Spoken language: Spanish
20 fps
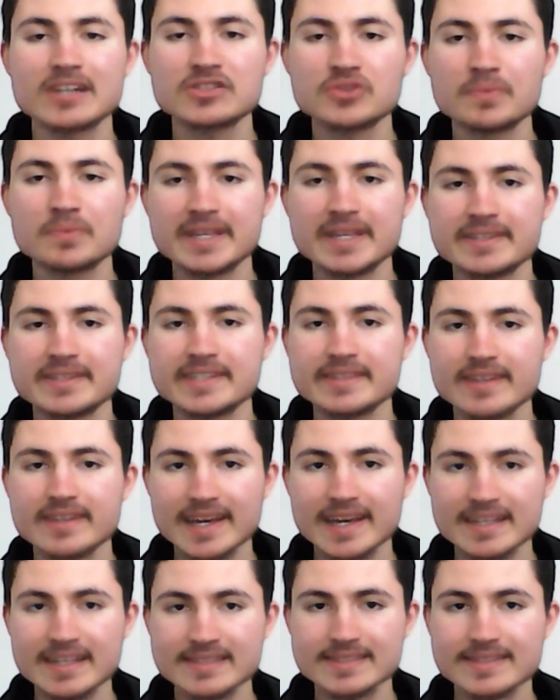
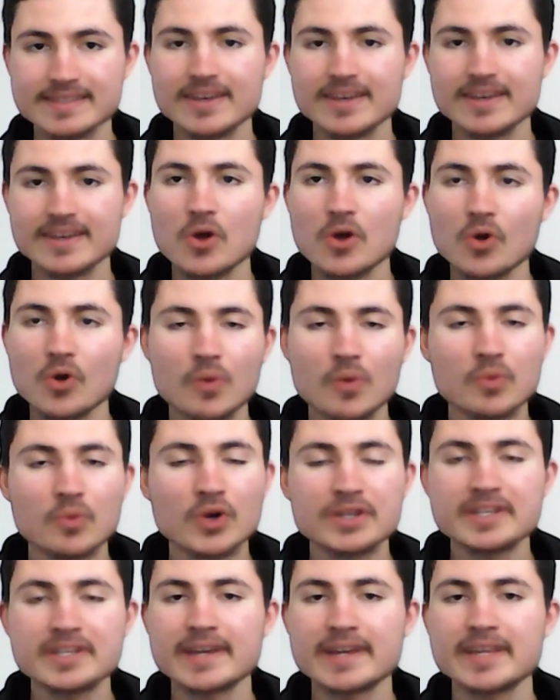Sub-23.
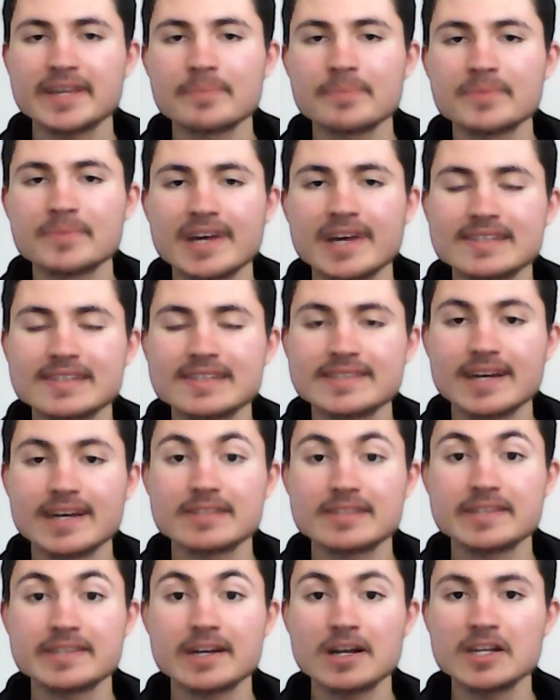¿Cómo te adaptas
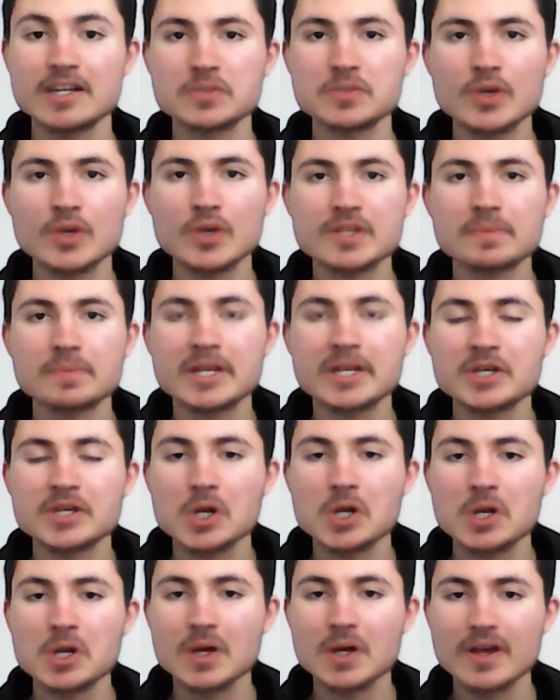al ciclismo
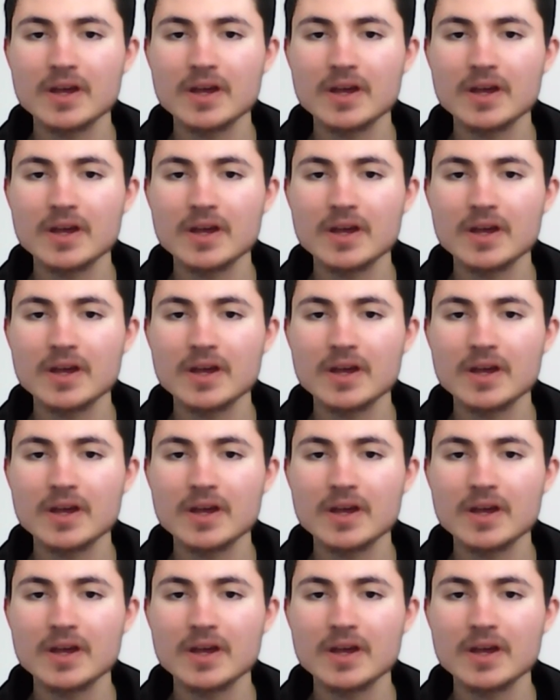español?